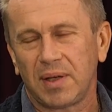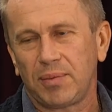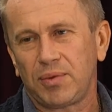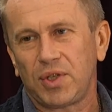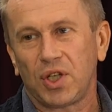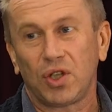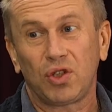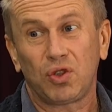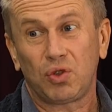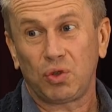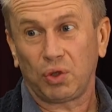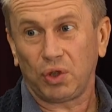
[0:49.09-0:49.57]

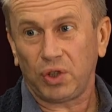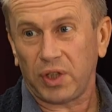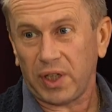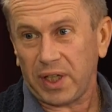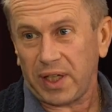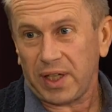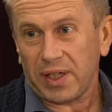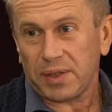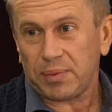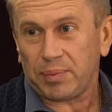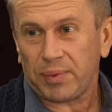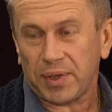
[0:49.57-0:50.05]
вообще кто
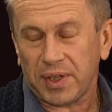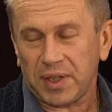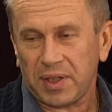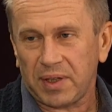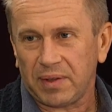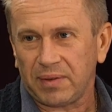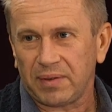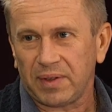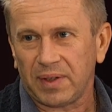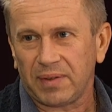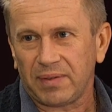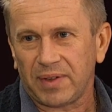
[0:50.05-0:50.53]
такие
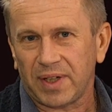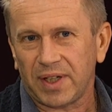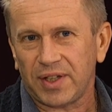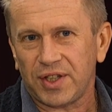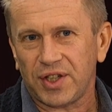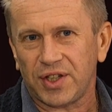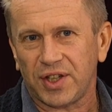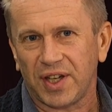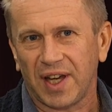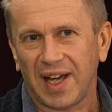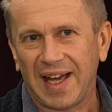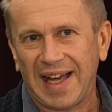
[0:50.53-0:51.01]
спортивные
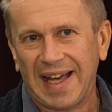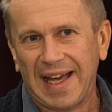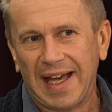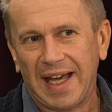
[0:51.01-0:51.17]
врачи.